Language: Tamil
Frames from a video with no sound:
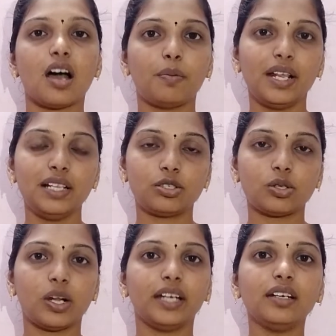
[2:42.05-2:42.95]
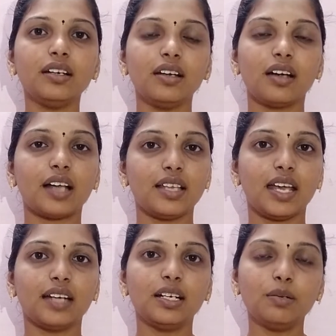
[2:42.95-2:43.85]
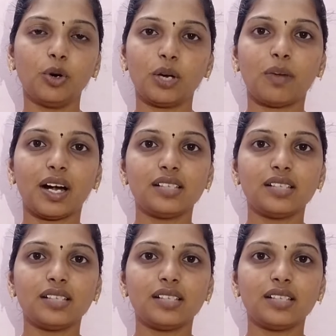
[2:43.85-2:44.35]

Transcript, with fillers: அப்படின்னு சொல்லிட்டு அந்த எண்ணம் அவனுடைய